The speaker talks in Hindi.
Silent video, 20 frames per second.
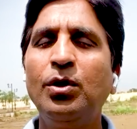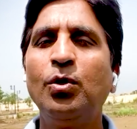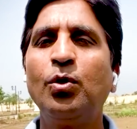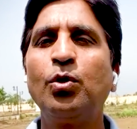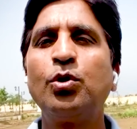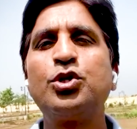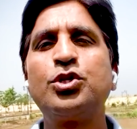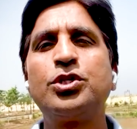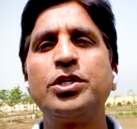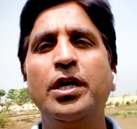
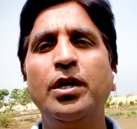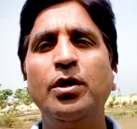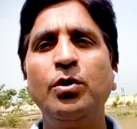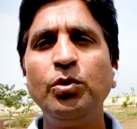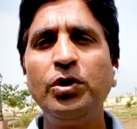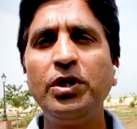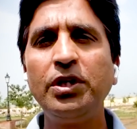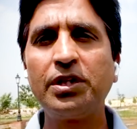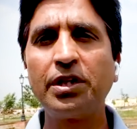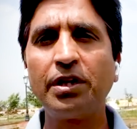और शहरों
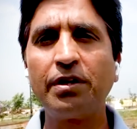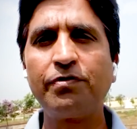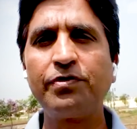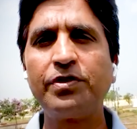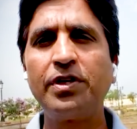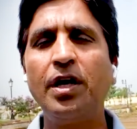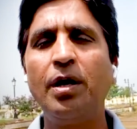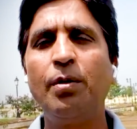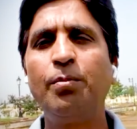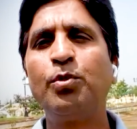की तरफ
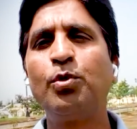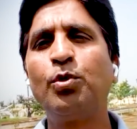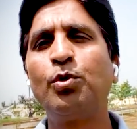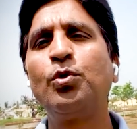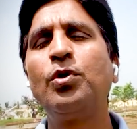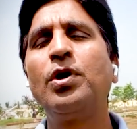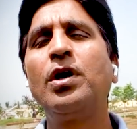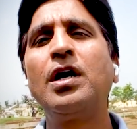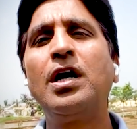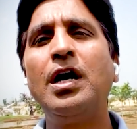से अब कोरोना